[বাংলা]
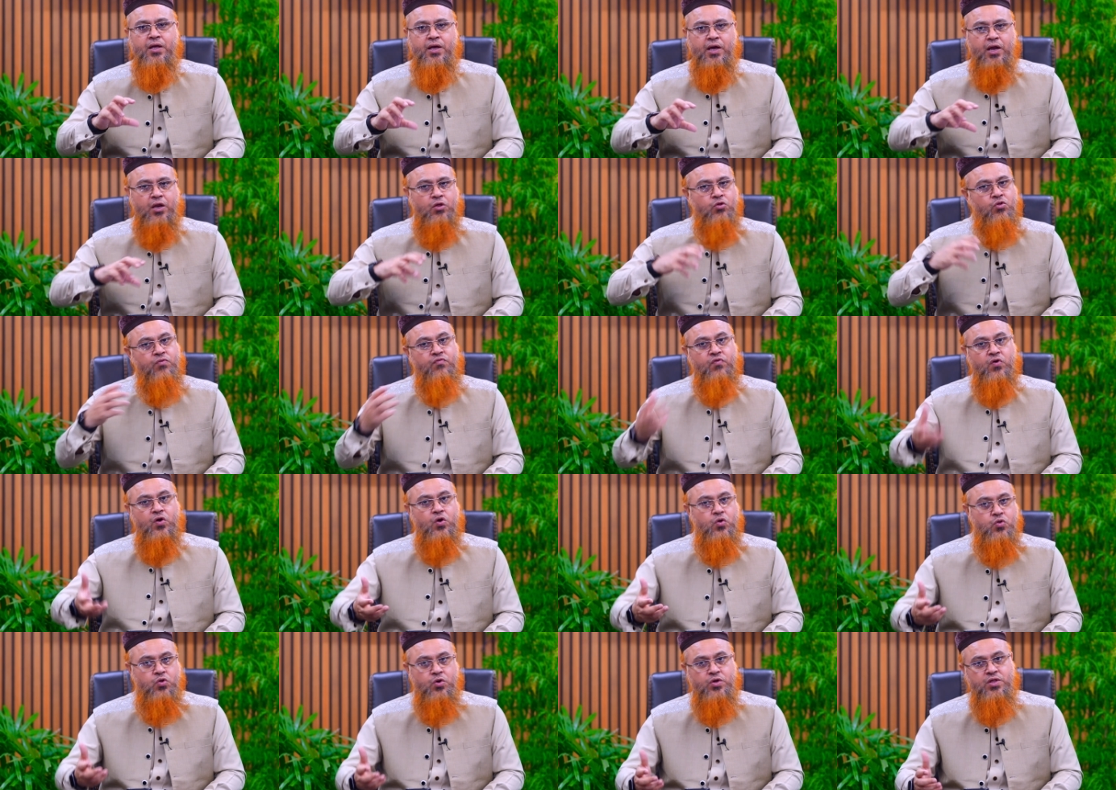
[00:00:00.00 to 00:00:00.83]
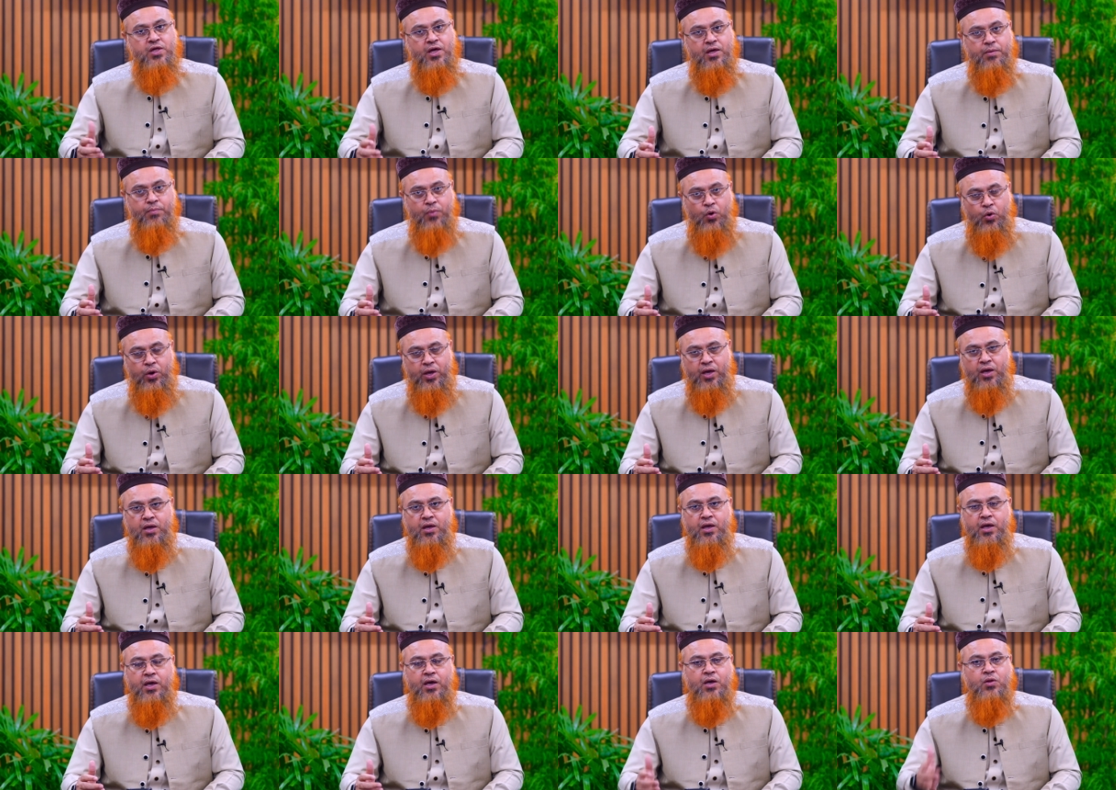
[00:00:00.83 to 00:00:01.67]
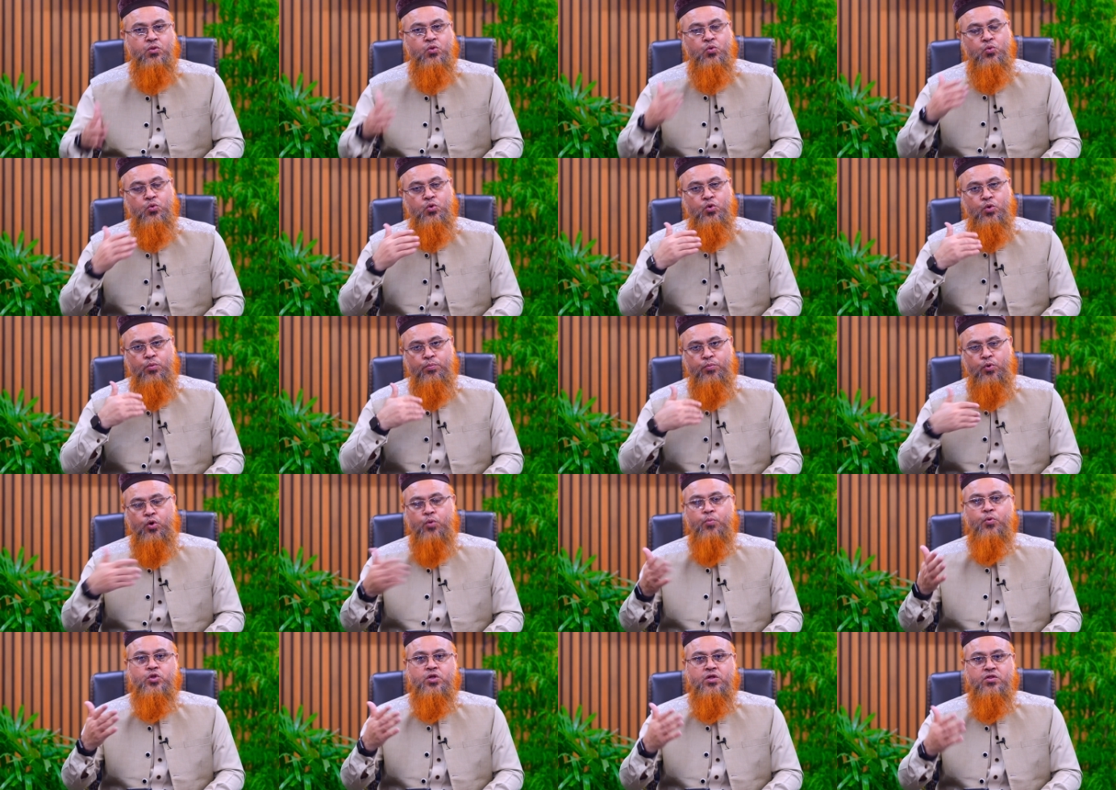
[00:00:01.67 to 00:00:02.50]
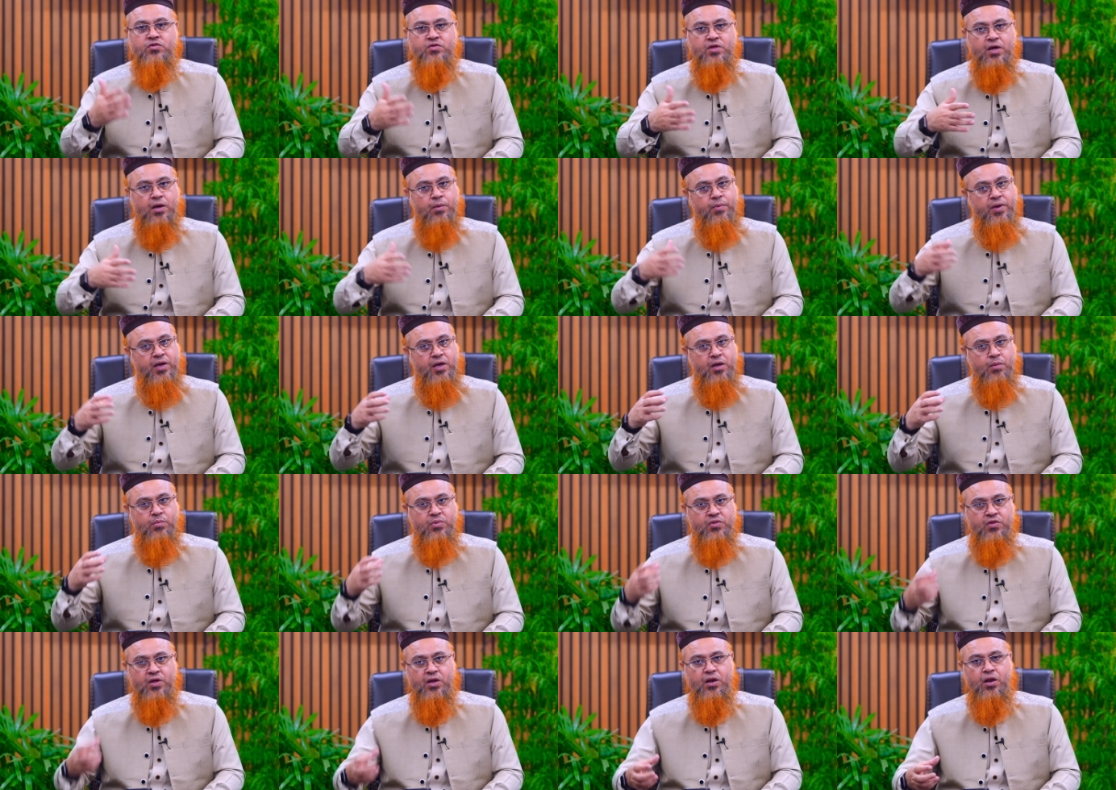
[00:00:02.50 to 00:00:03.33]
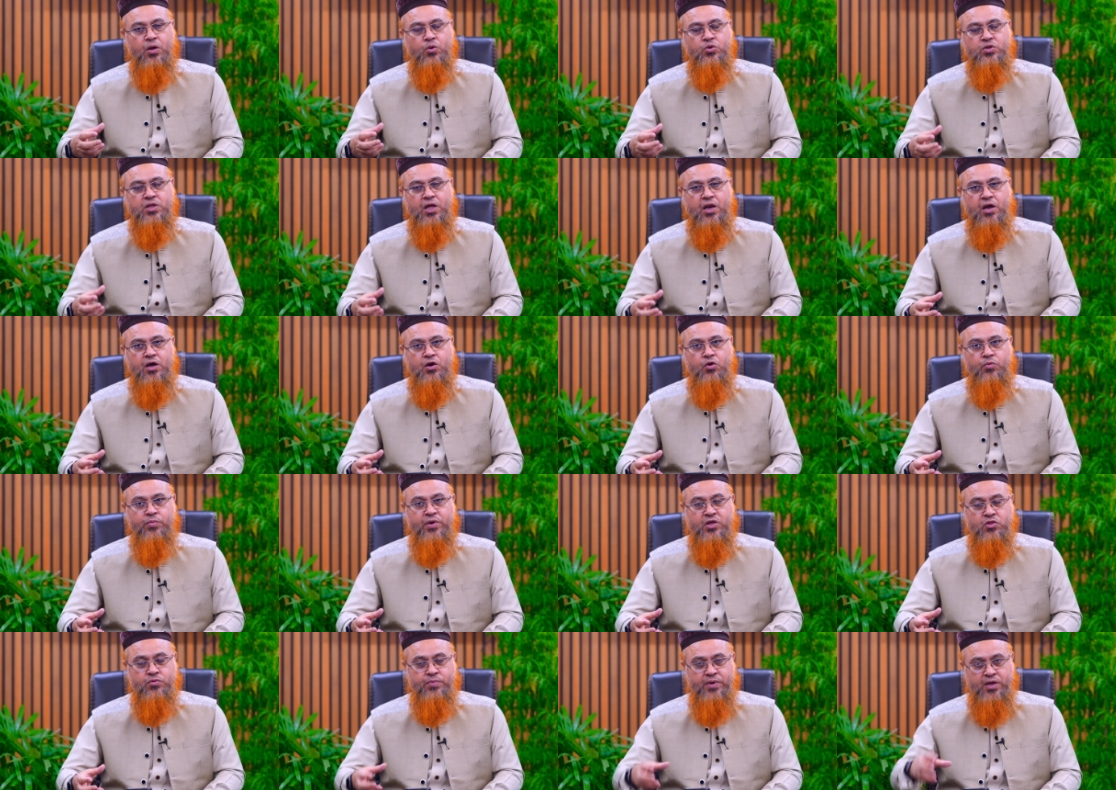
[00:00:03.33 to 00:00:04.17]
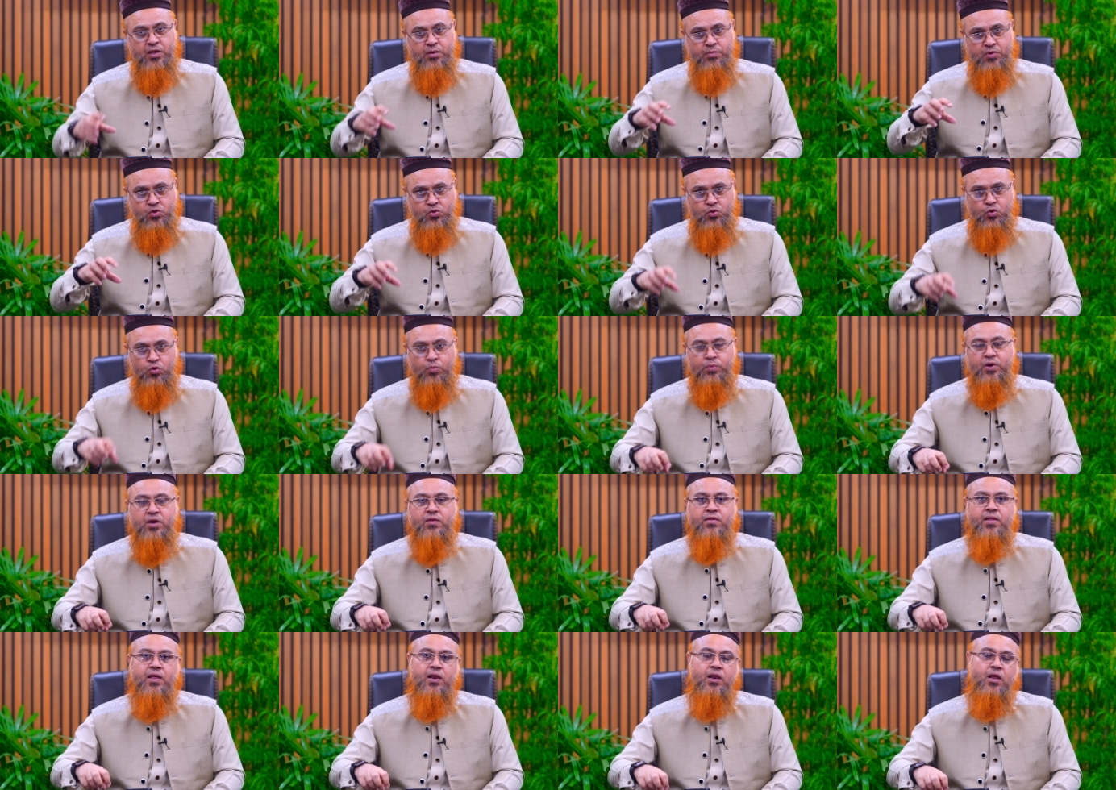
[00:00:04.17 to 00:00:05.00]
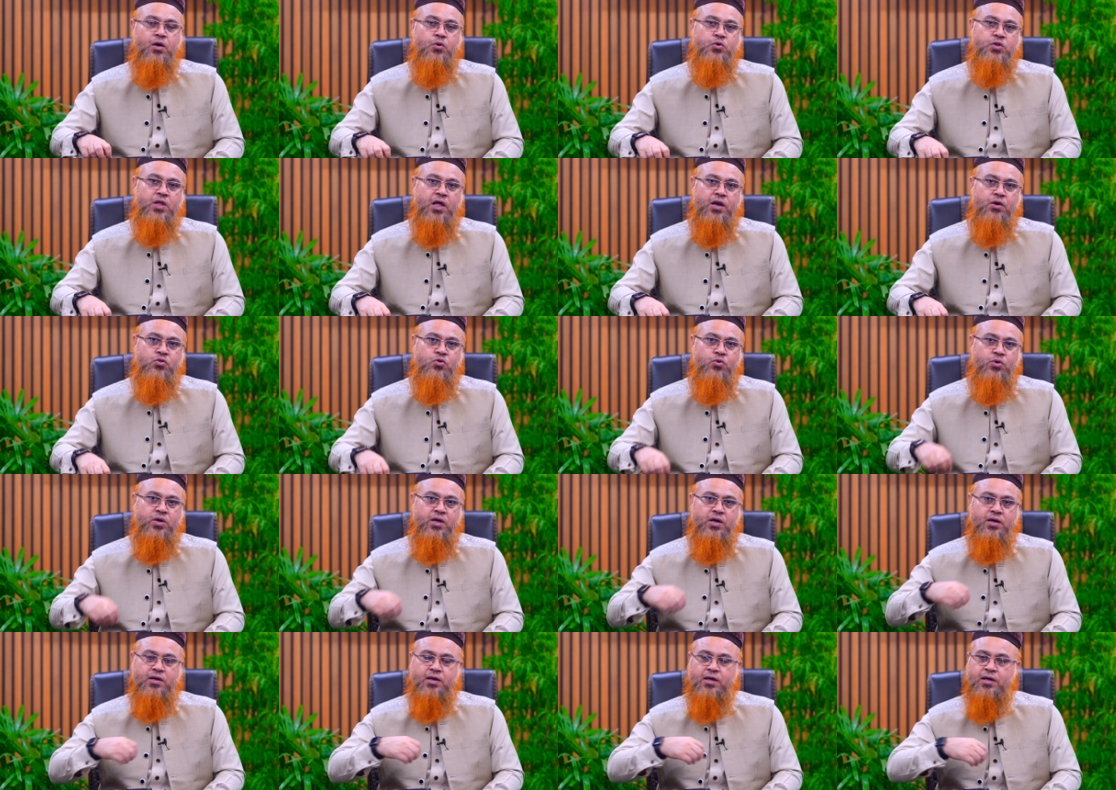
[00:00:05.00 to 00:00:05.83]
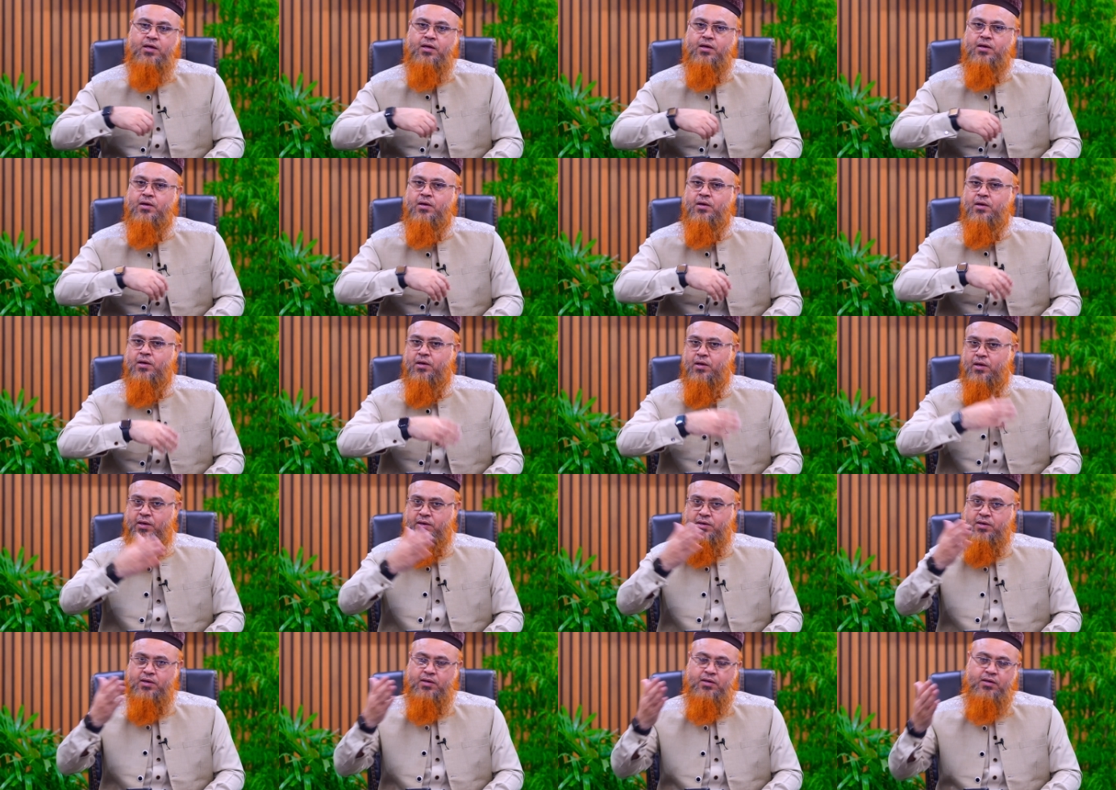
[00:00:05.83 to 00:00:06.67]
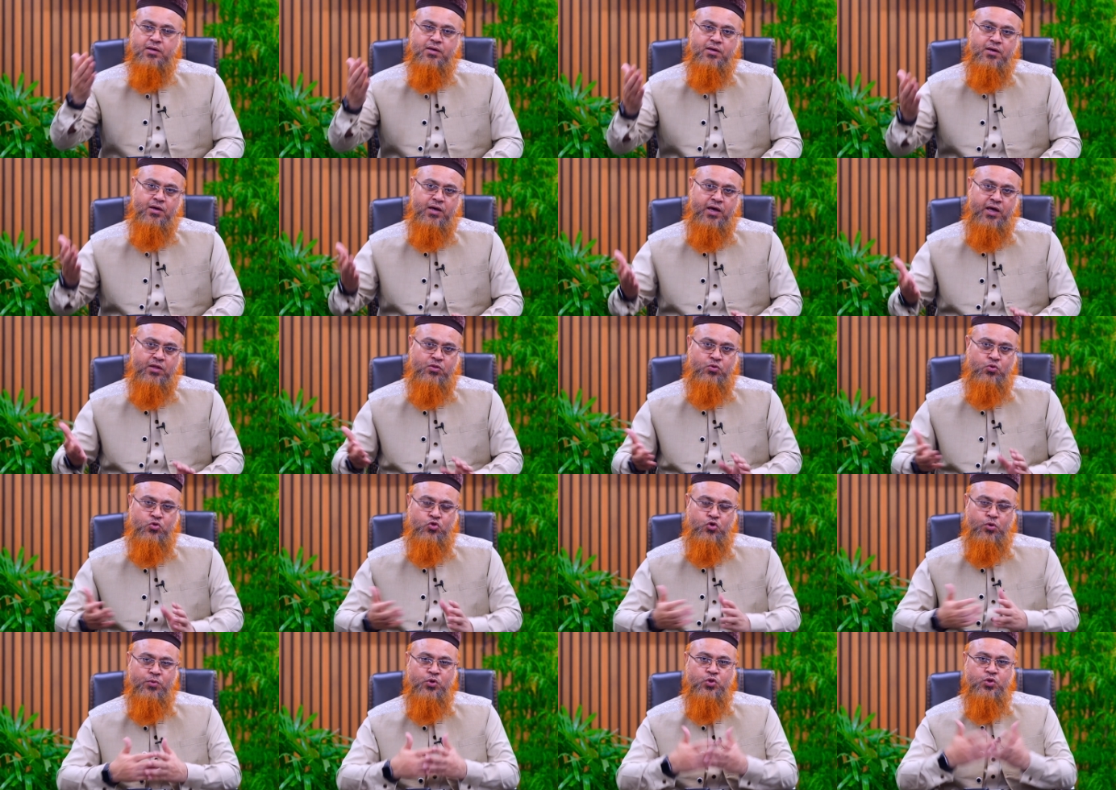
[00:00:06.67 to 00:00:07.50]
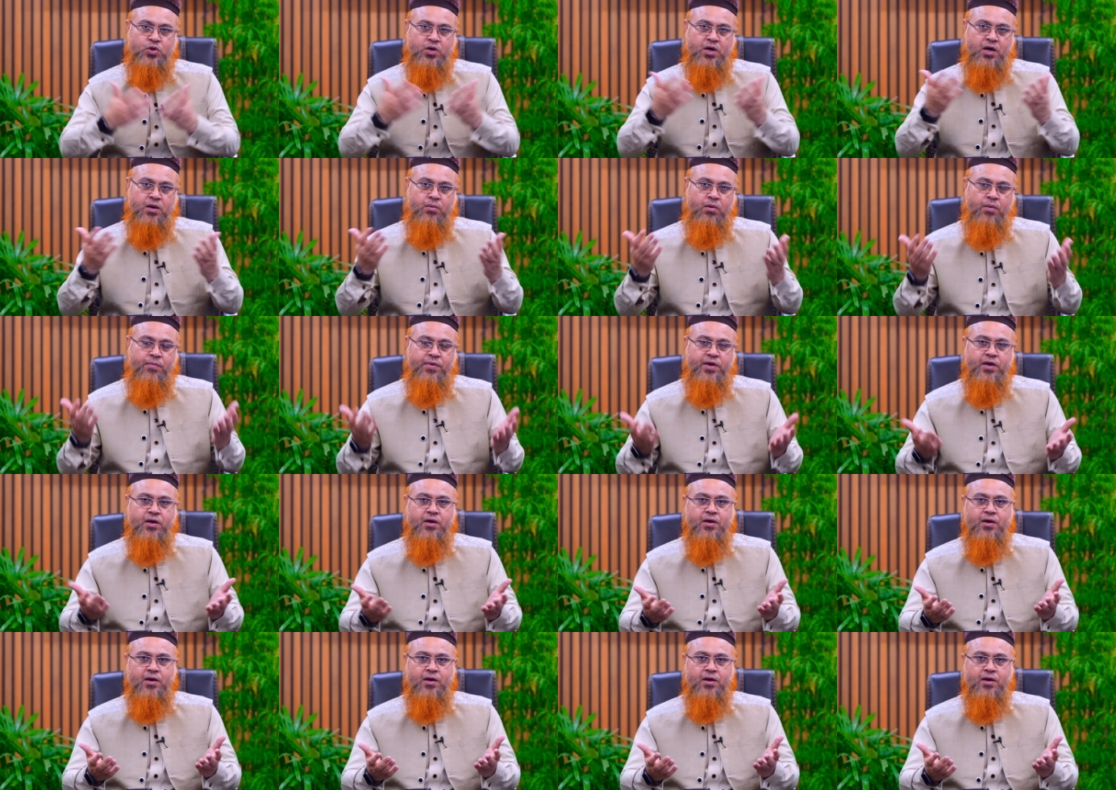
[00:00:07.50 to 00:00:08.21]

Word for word: এটি যদি ফরজ হয়ে যায় ভয়ে কিন্তু পরবর্তীতে সাহাবাই কামরদি আল্লাহ তালাহম আজমাইন বেশ করে ওমর আল্লাহ তালাহন যোগে এটি এটি এত চমৎকারভাবে